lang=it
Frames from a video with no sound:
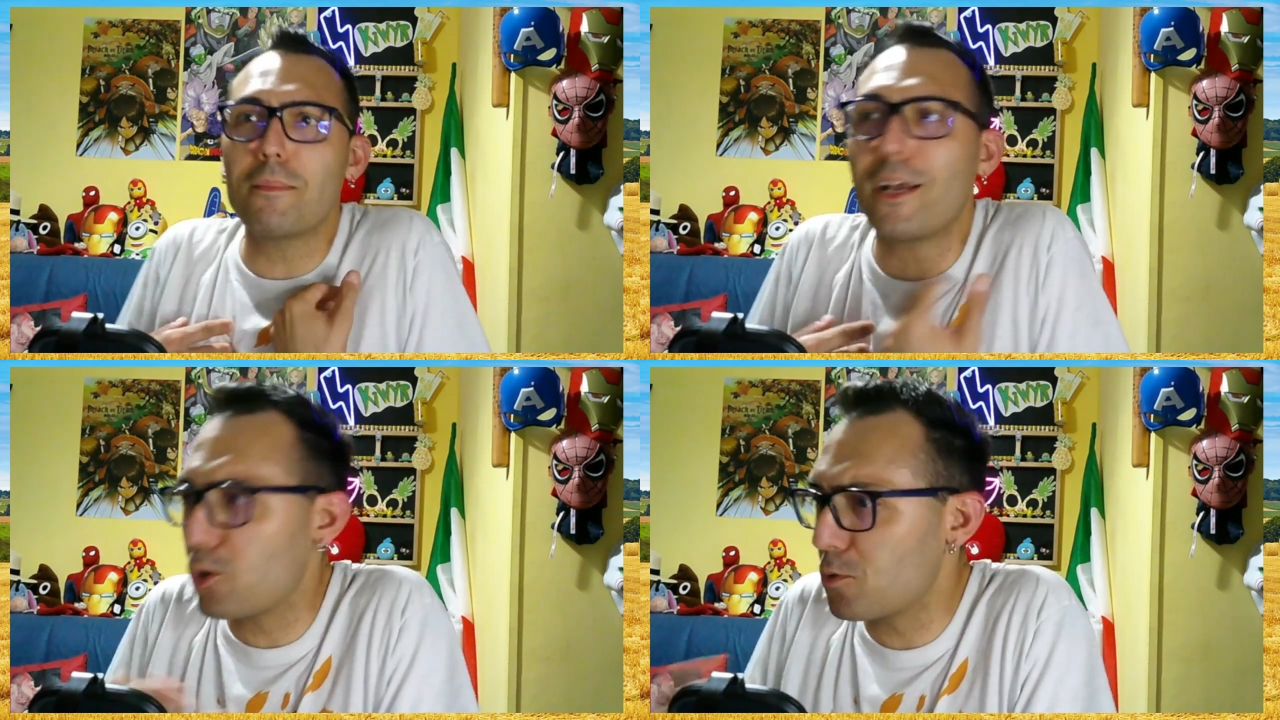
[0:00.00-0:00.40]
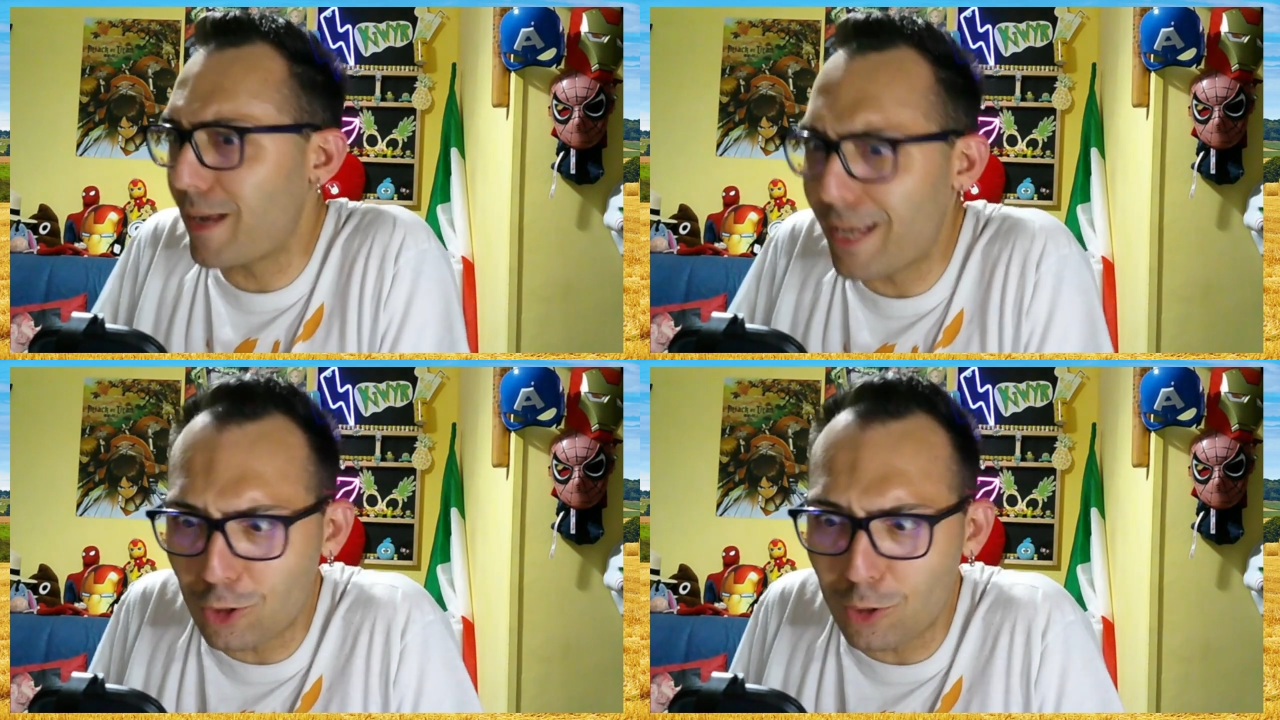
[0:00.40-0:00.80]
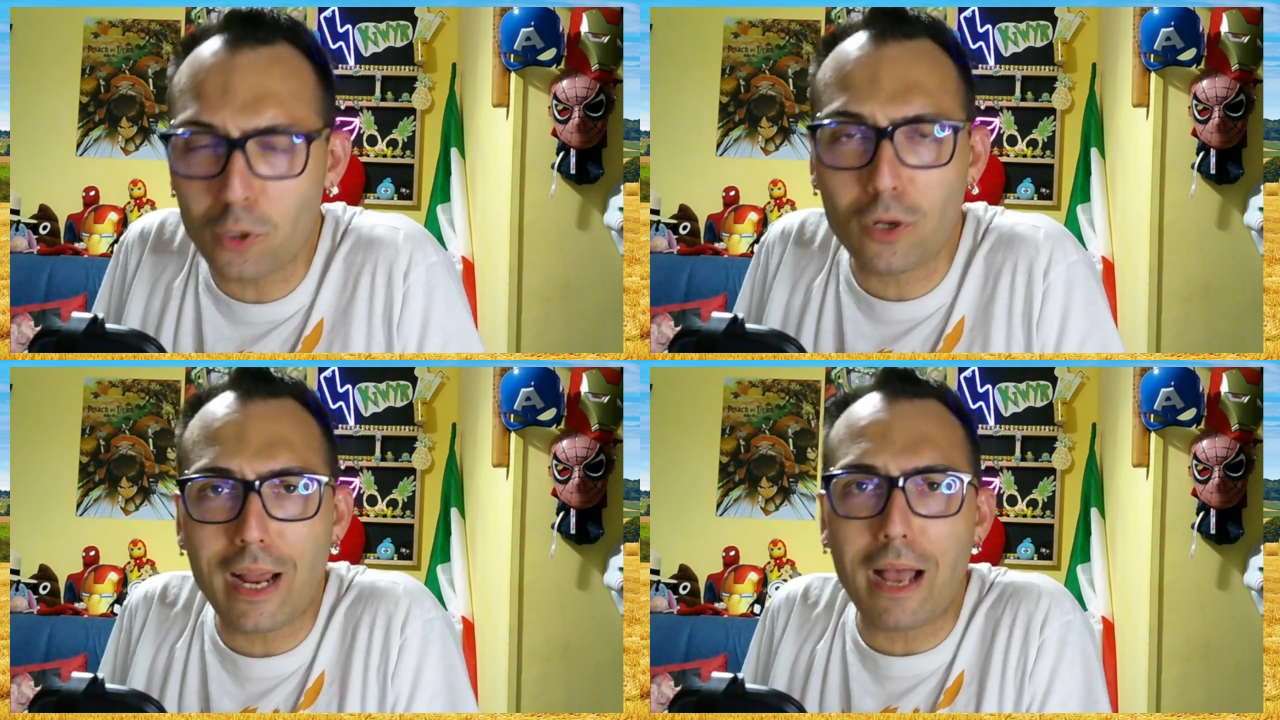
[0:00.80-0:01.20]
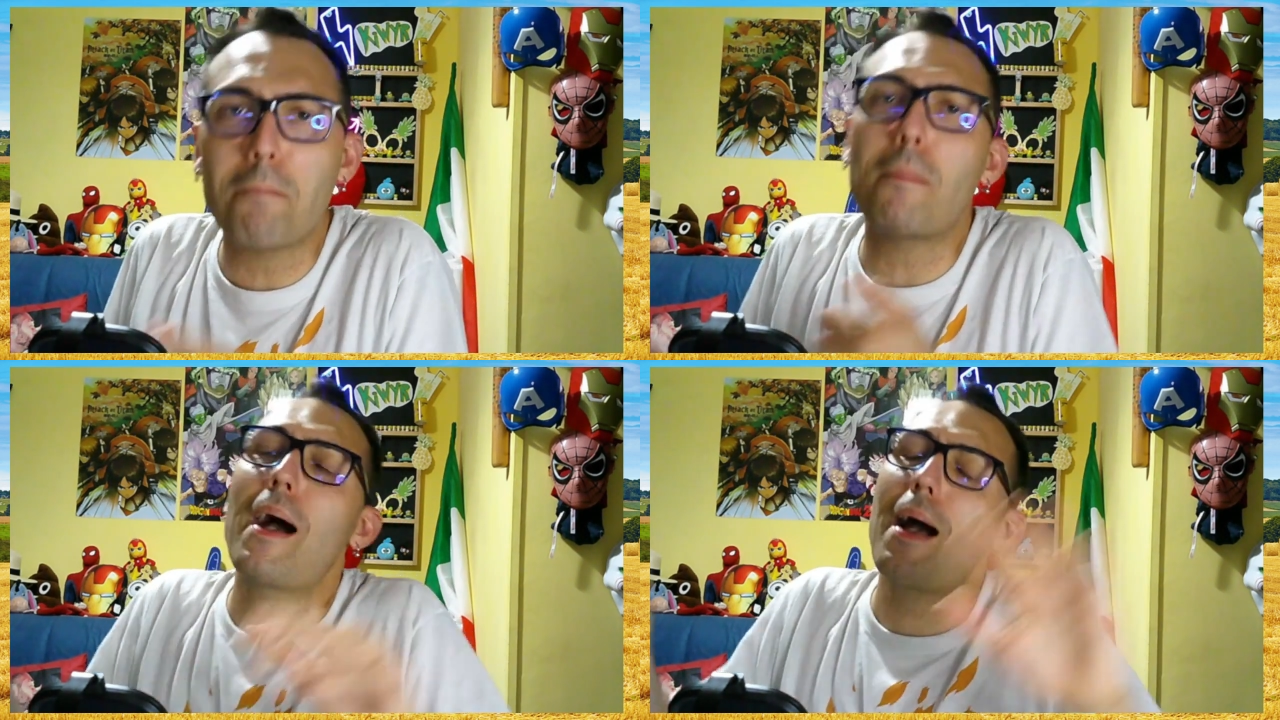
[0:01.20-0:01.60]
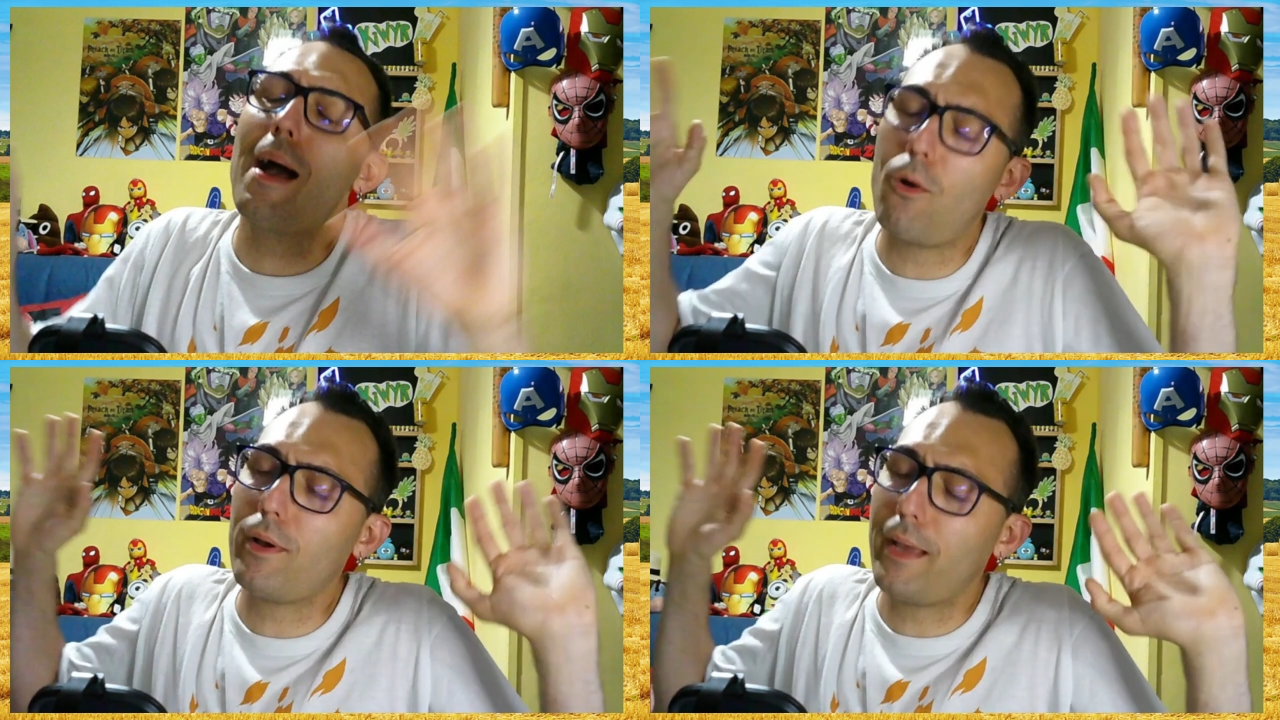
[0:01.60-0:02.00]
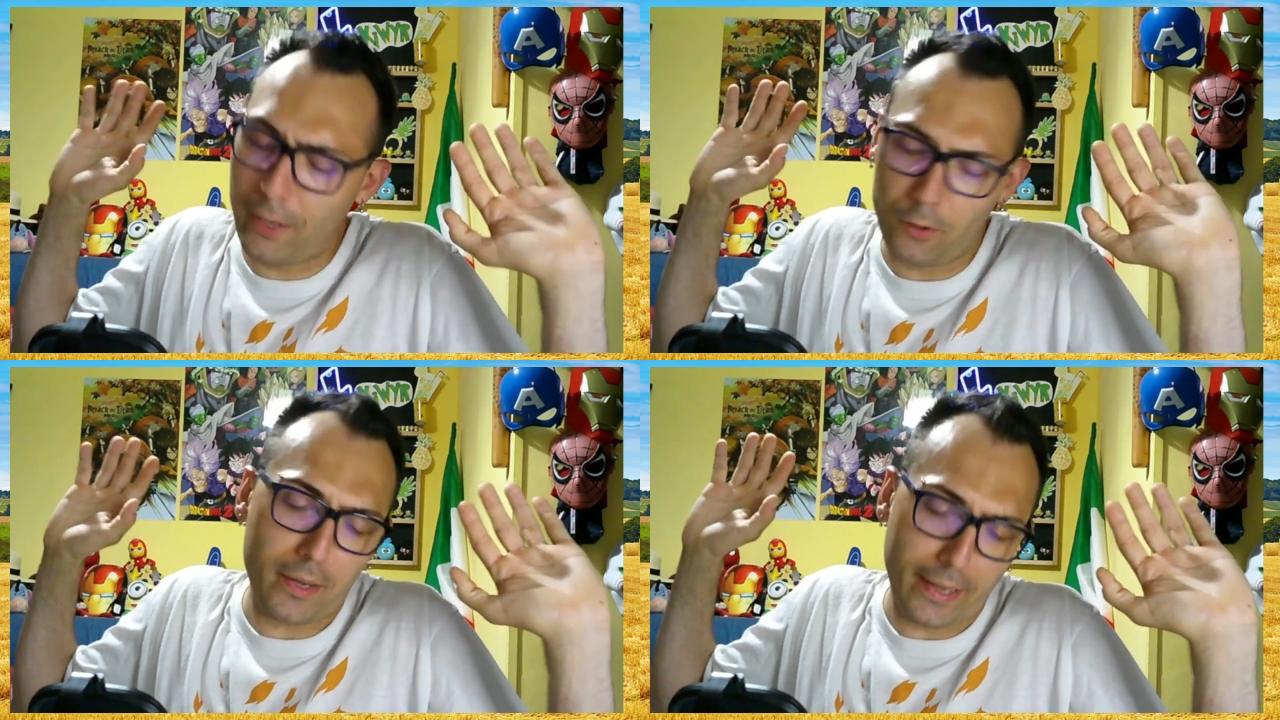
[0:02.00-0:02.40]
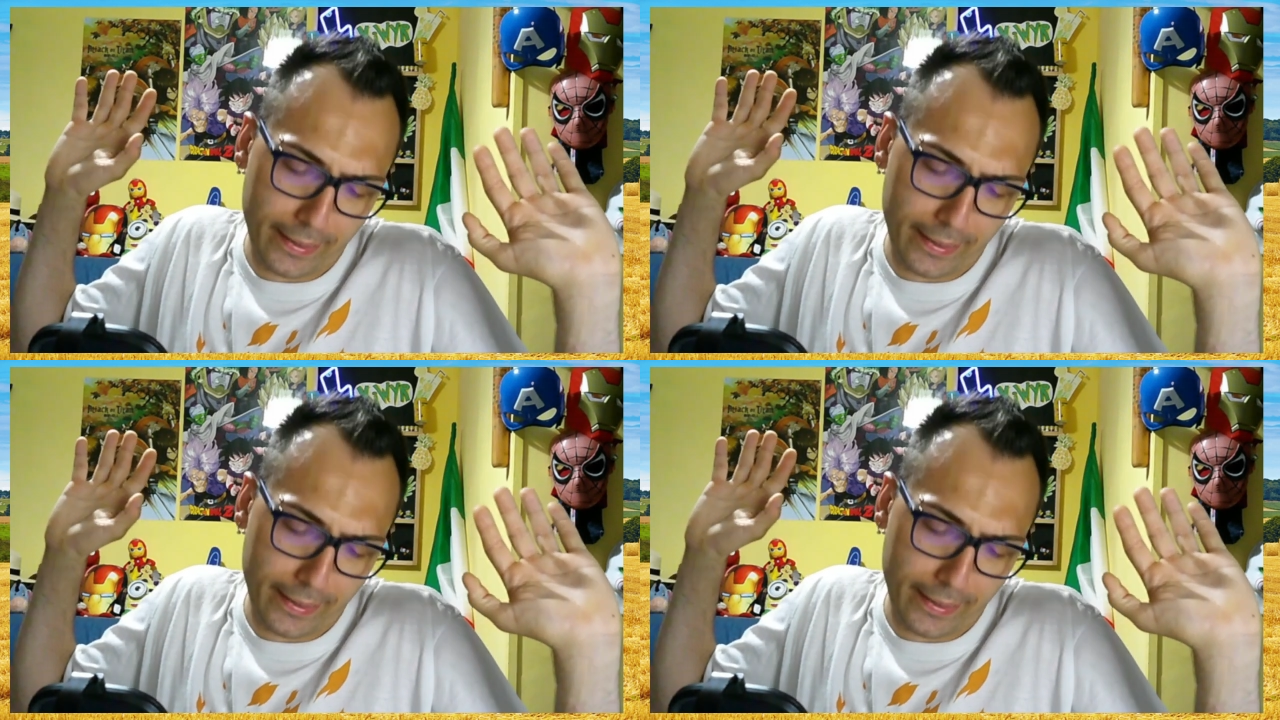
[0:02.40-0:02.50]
che ho sbagliato programma. Ah, ok, ok.